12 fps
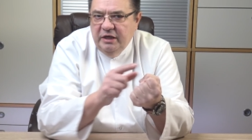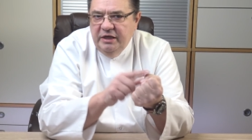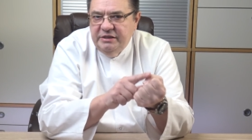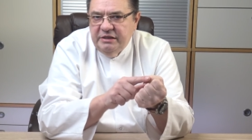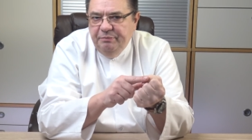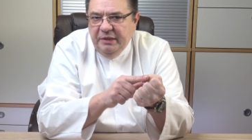
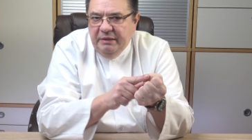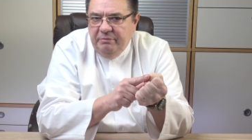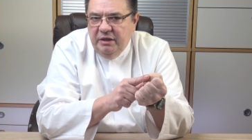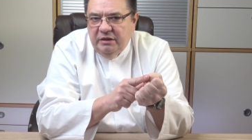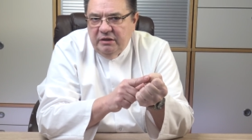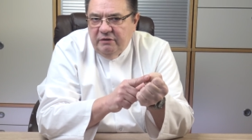этих
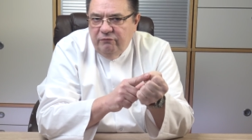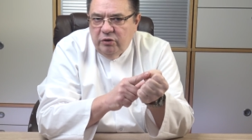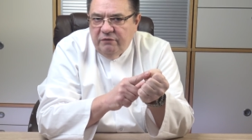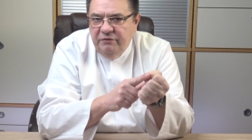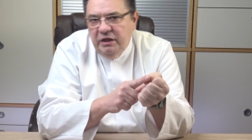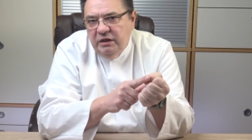переменных в
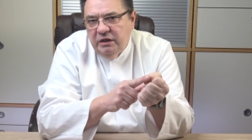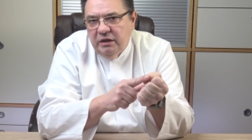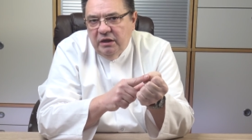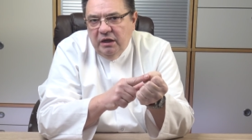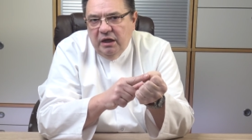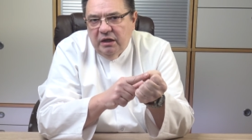
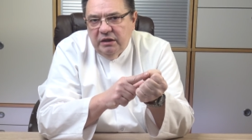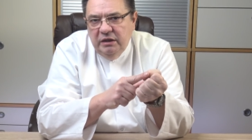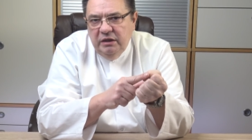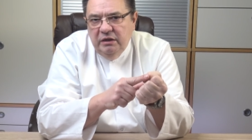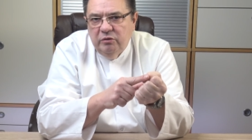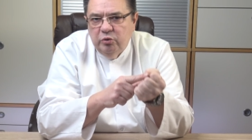уравнении,
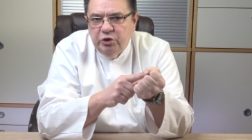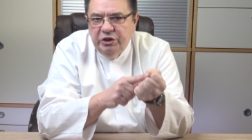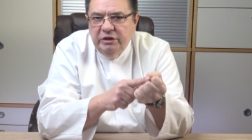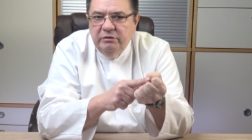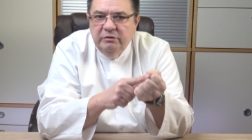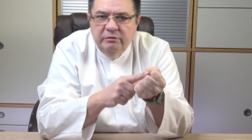и
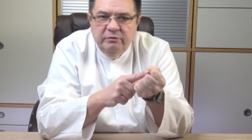уже,